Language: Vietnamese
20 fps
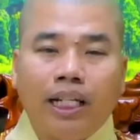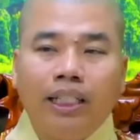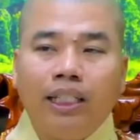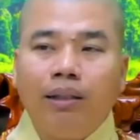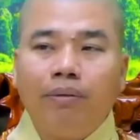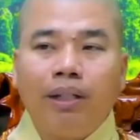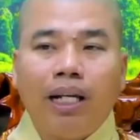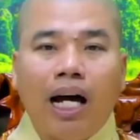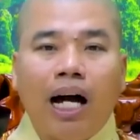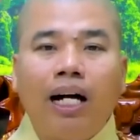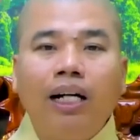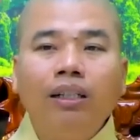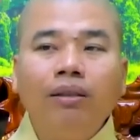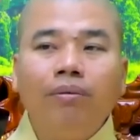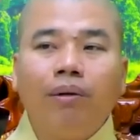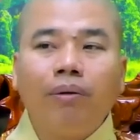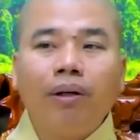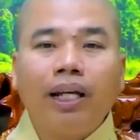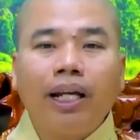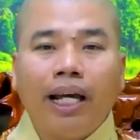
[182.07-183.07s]
chạy gì mình ở
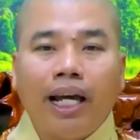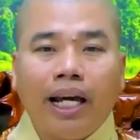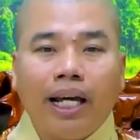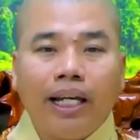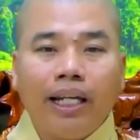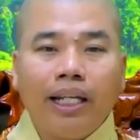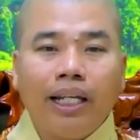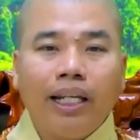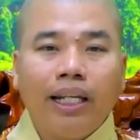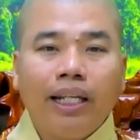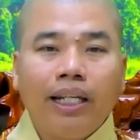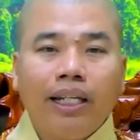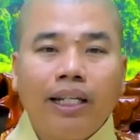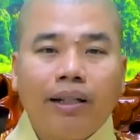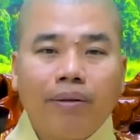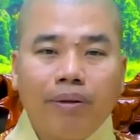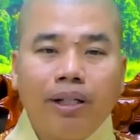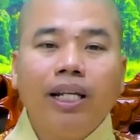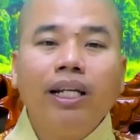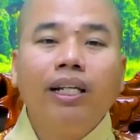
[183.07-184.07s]
một hai ngày
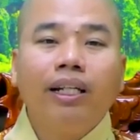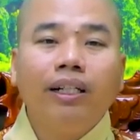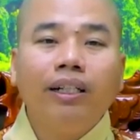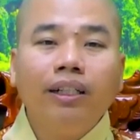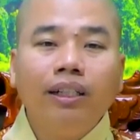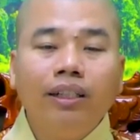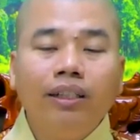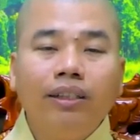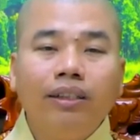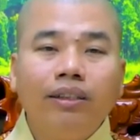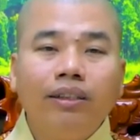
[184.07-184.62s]
cái mình đi nữa